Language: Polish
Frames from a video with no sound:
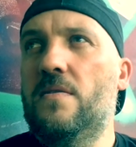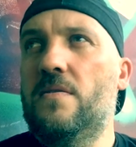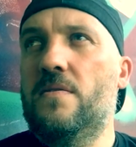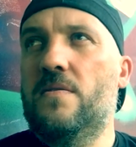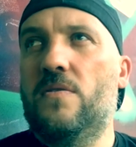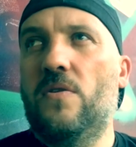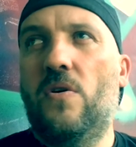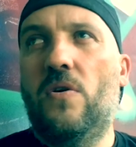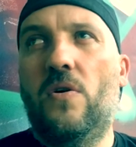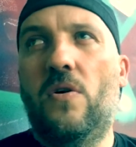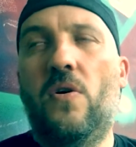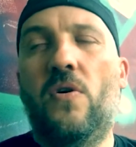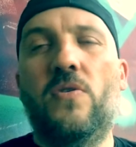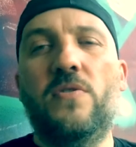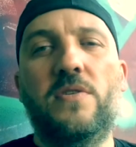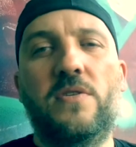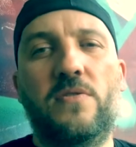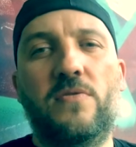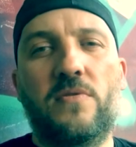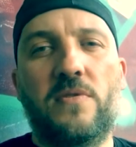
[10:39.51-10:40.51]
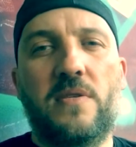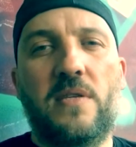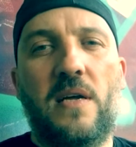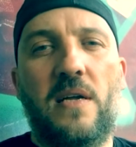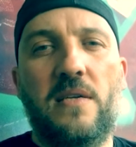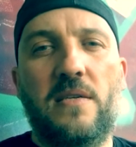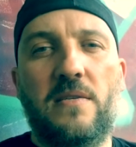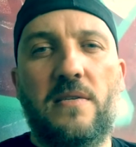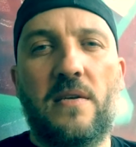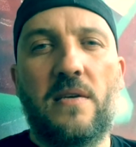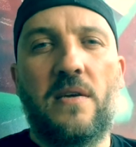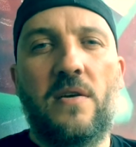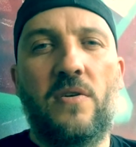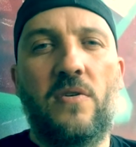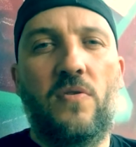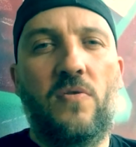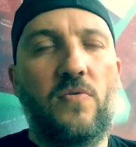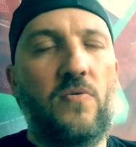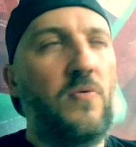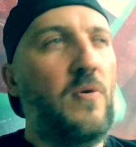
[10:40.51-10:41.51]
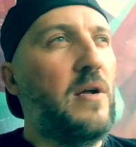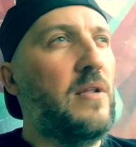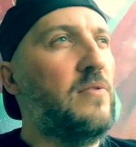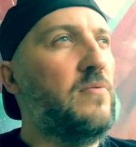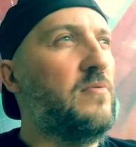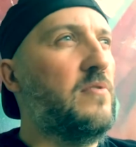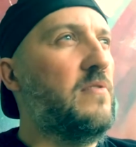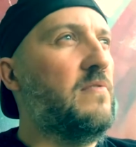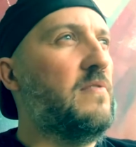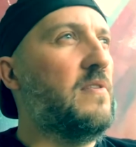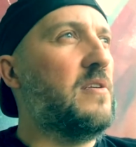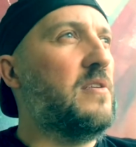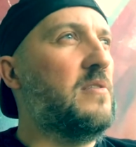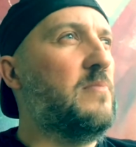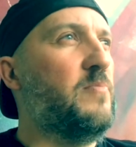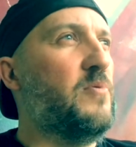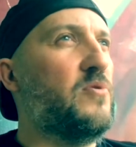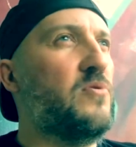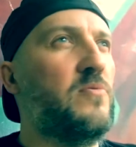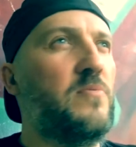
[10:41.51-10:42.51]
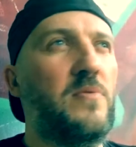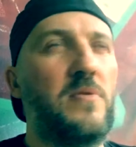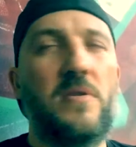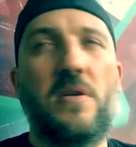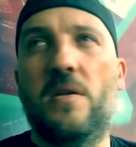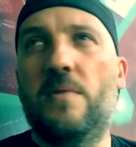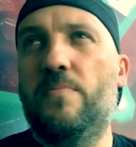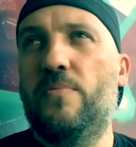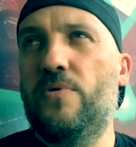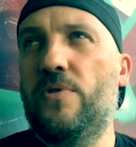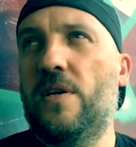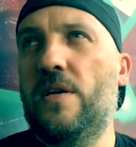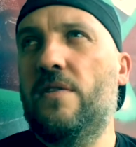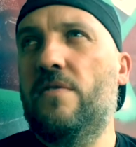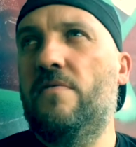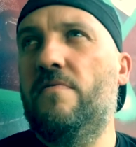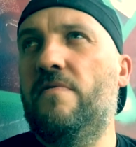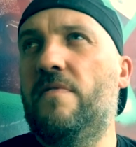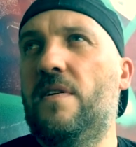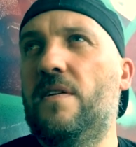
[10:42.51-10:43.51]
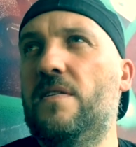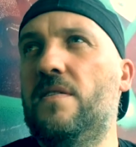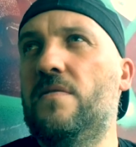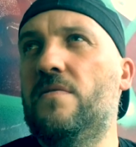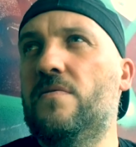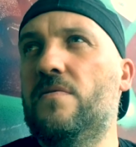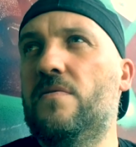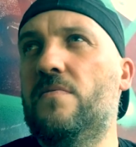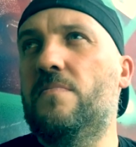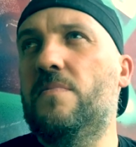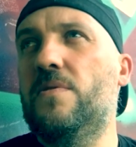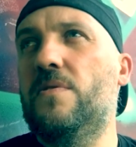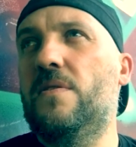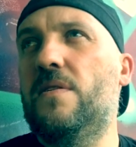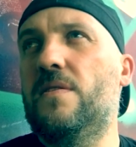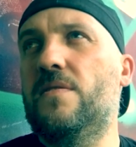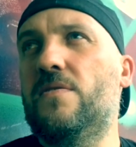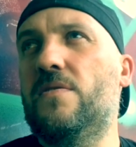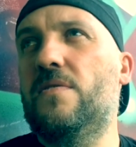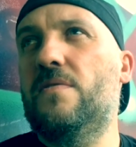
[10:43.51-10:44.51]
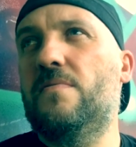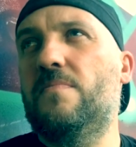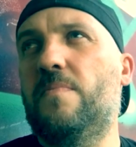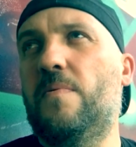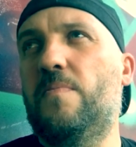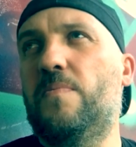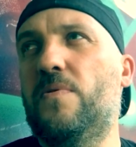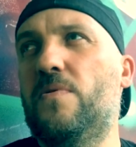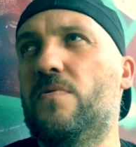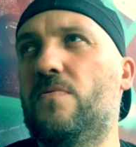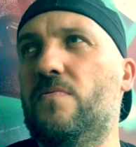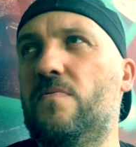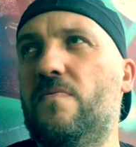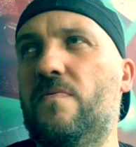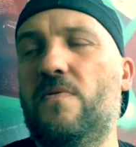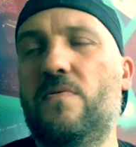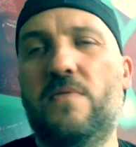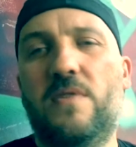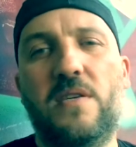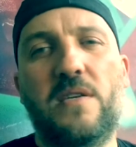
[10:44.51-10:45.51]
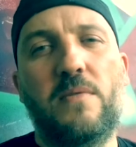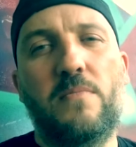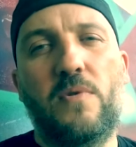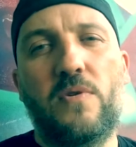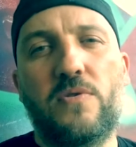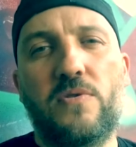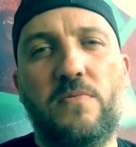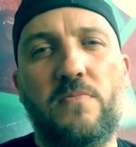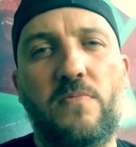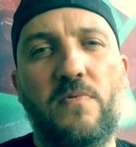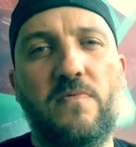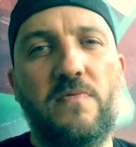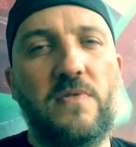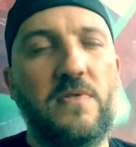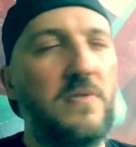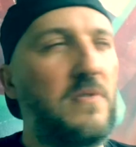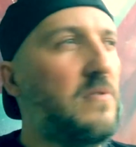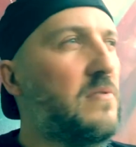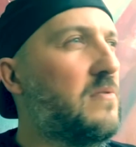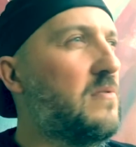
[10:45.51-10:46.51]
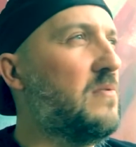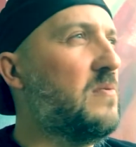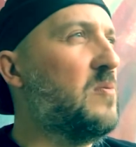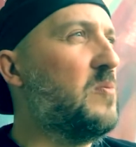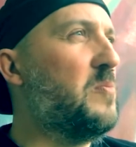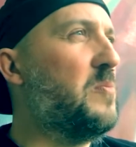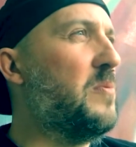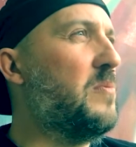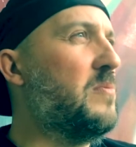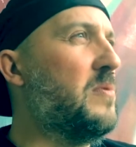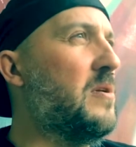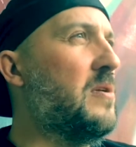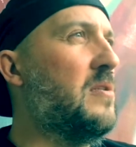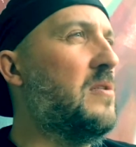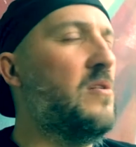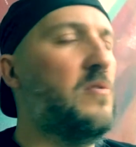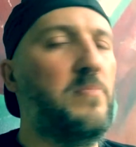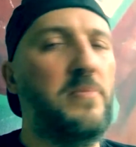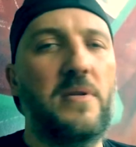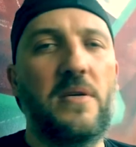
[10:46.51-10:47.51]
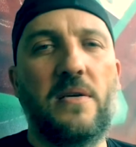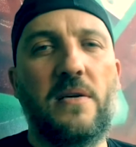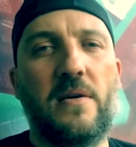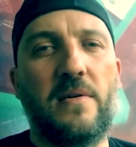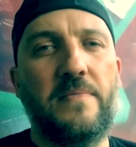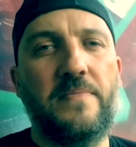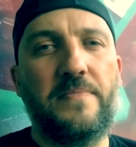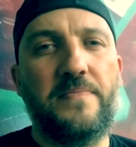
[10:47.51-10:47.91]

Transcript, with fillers: co oni dostali z takiego układu i w jaki sposób zostali potraktowani, no to myślę, że to po prostu w ogóle nie ma o czym mówić. No, to jest zupełnie inna optyka.